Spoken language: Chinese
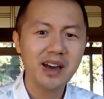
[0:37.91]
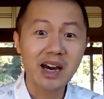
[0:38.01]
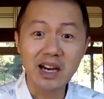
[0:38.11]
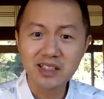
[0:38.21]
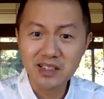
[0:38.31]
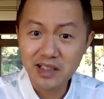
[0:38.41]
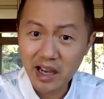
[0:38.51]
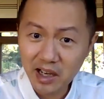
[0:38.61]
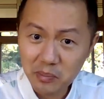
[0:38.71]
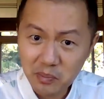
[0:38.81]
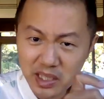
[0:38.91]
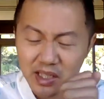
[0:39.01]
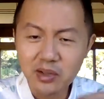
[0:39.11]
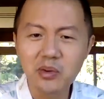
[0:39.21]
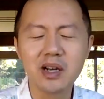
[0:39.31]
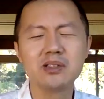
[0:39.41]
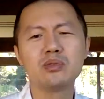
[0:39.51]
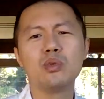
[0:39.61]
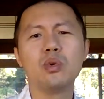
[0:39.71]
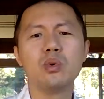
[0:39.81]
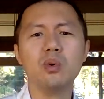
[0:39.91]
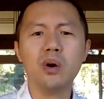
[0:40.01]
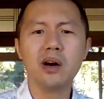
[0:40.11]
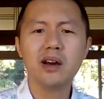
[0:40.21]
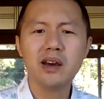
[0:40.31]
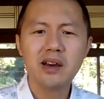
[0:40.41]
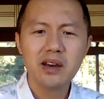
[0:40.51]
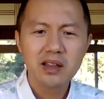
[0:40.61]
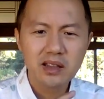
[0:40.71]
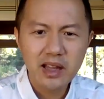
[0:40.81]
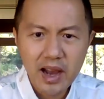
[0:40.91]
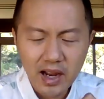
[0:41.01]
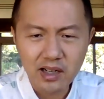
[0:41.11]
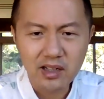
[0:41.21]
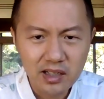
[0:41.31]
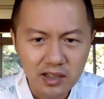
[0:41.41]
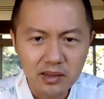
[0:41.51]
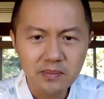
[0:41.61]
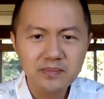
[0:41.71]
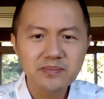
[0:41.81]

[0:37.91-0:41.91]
还是来个闭关锁国？但是